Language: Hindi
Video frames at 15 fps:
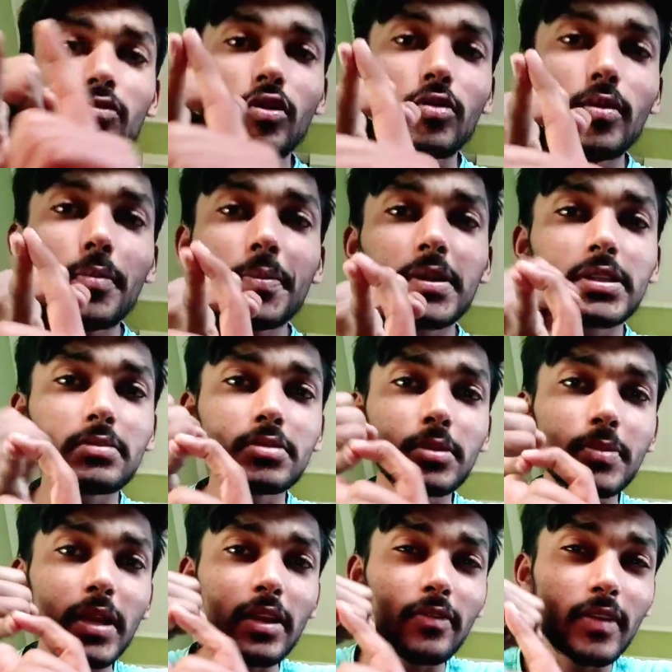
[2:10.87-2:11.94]
वार्म अप के
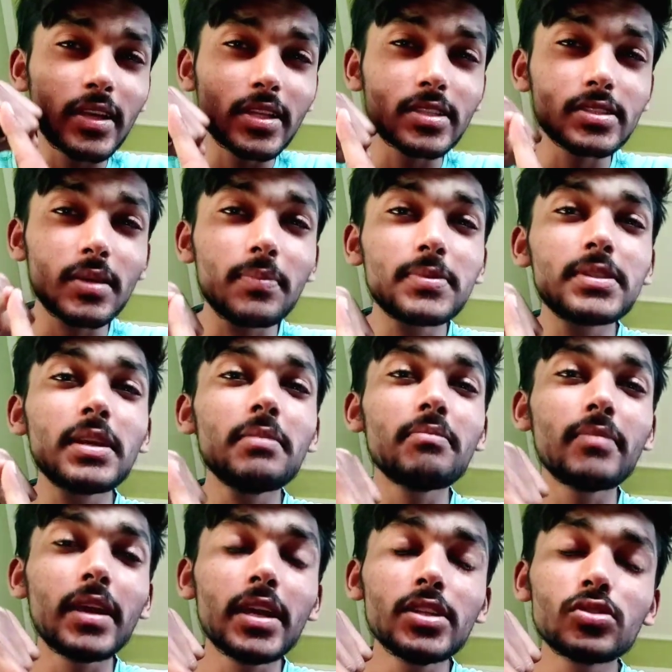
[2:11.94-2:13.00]
सबसे पहला फ़ायदा सबसे
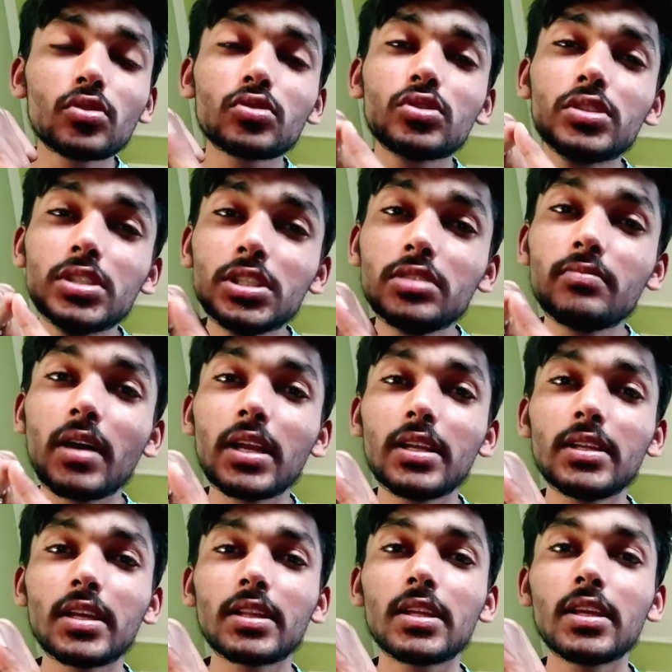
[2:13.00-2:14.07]
मेन जो चीज़
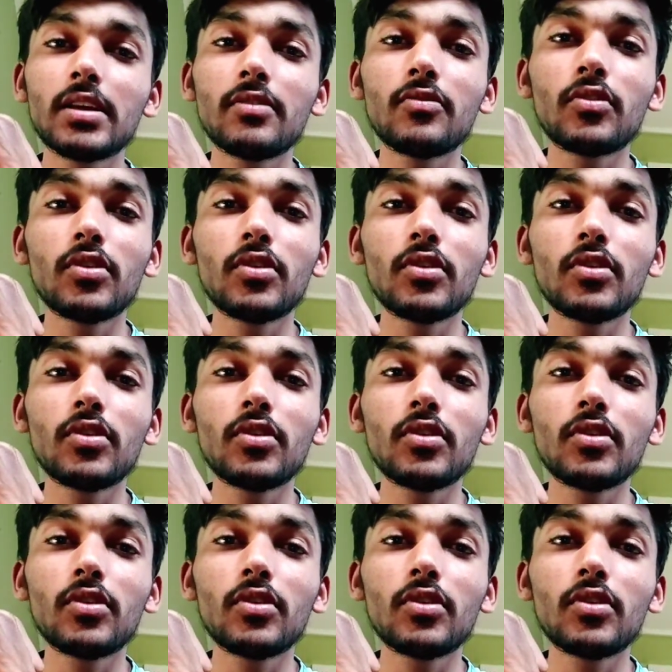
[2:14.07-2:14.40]
मानी जाती है